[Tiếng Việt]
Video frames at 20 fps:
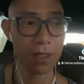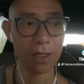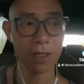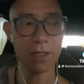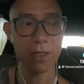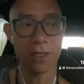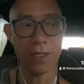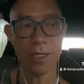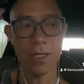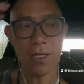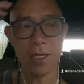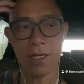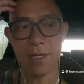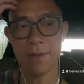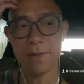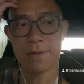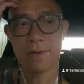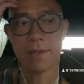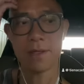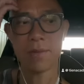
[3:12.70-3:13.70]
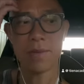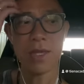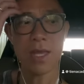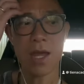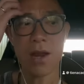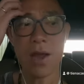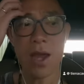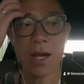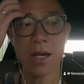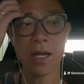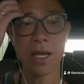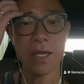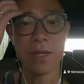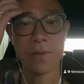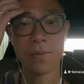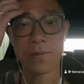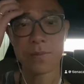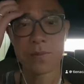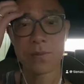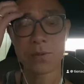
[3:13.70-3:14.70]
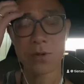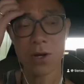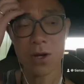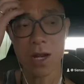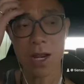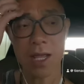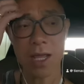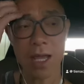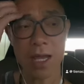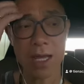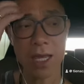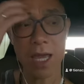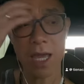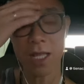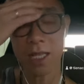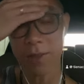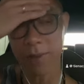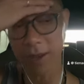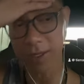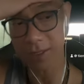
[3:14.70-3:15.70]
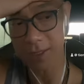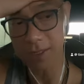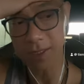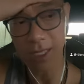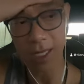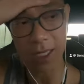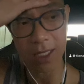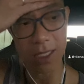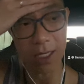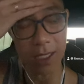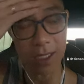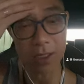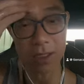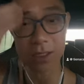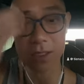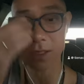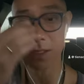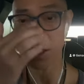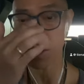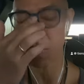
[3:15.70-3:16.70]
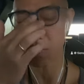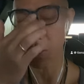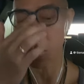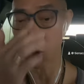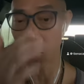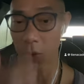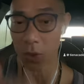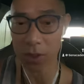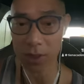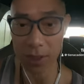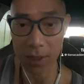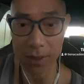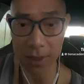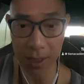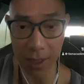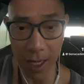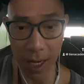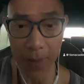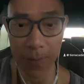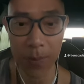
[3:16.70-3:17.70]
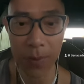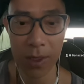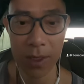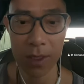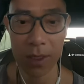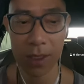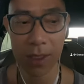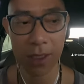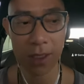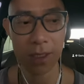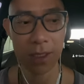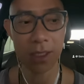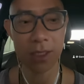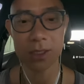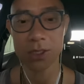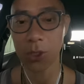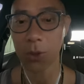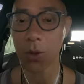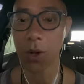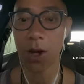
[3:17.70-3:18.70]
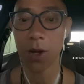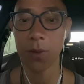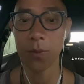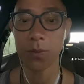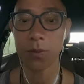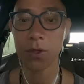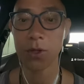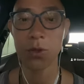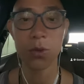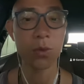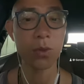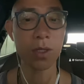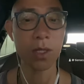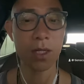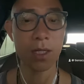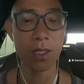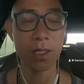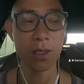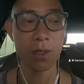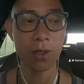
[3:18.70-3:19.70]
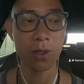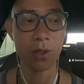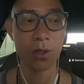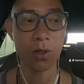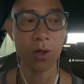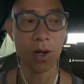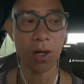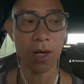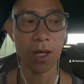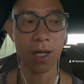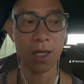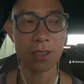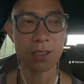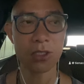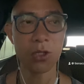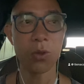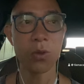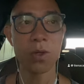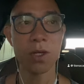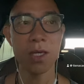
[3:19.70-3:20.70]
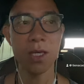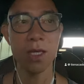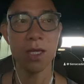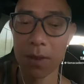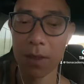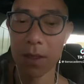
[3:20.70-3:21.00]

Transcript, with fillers: thì trong cái giai đoạn này rõ ràng ngắn hạn thì bạn sẽ thấy những cái sóng hồi sẽ xảy ra nhưng sau đó cái cuộc chơi gọi là sau khi